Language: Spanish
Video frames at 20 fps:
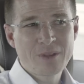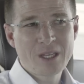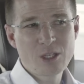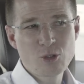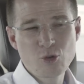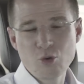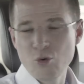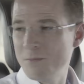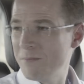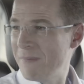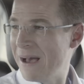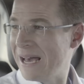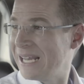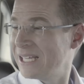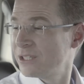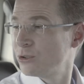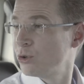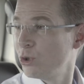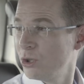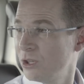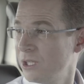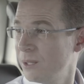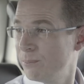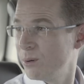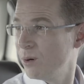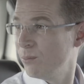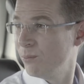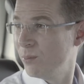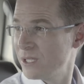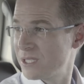que es un maratón de
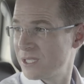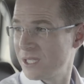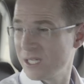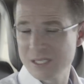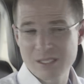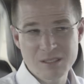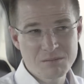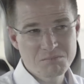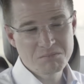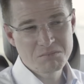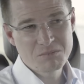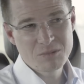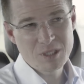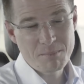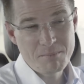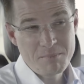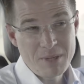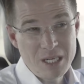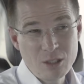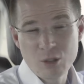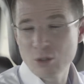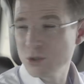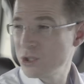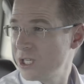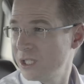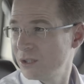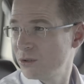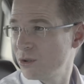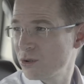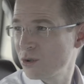propuestas.
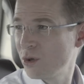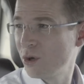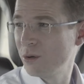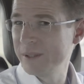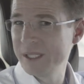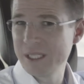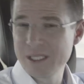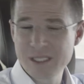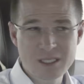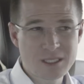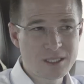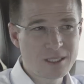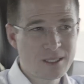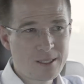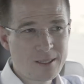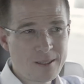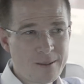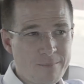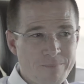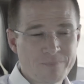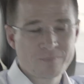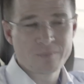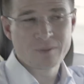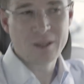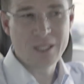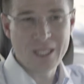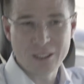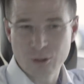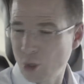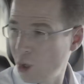1.200 jóvenes
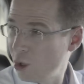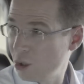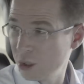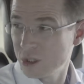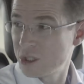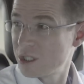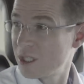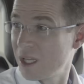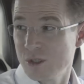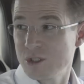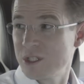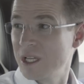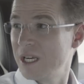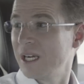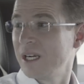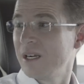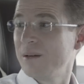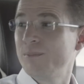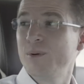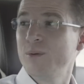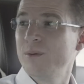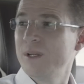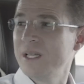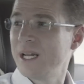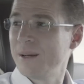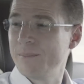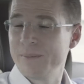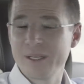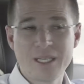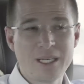de todos los estados de la
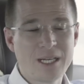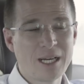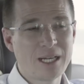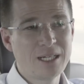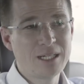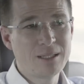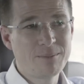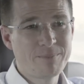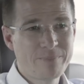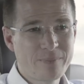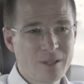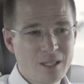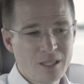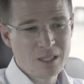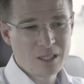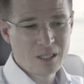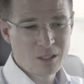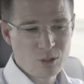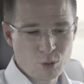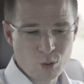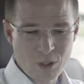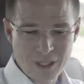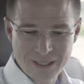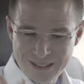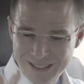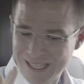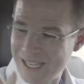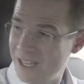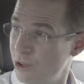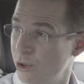República Mexicana,
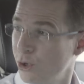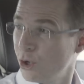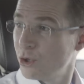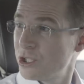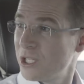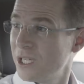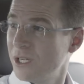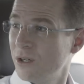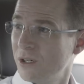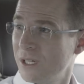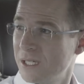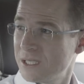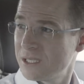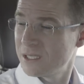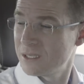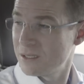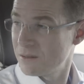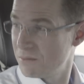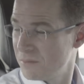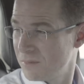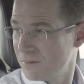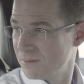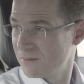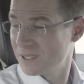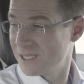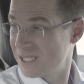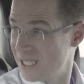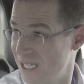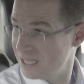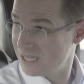durante 12 horas,
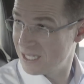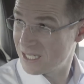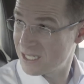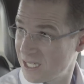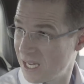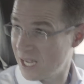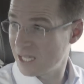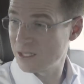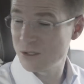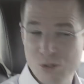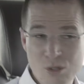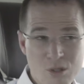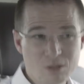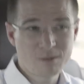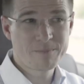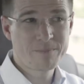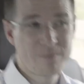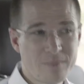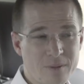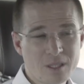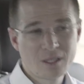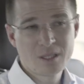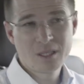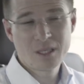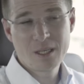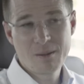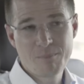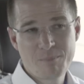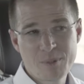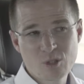sin descanso.
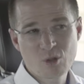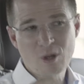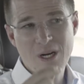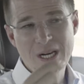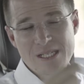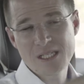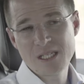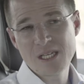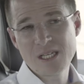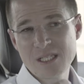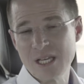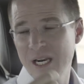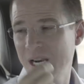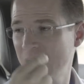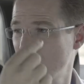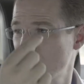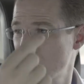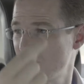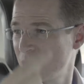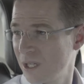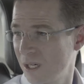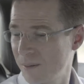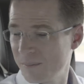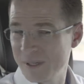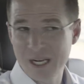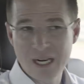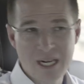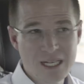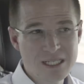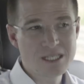Empezó a las 10 de la noche,
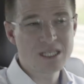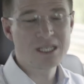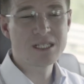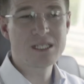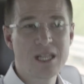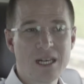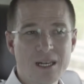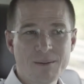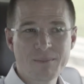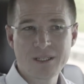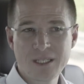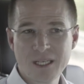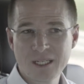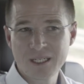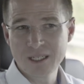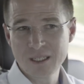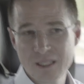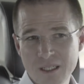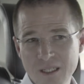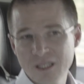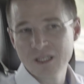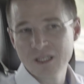termina a las 10 de la mañana.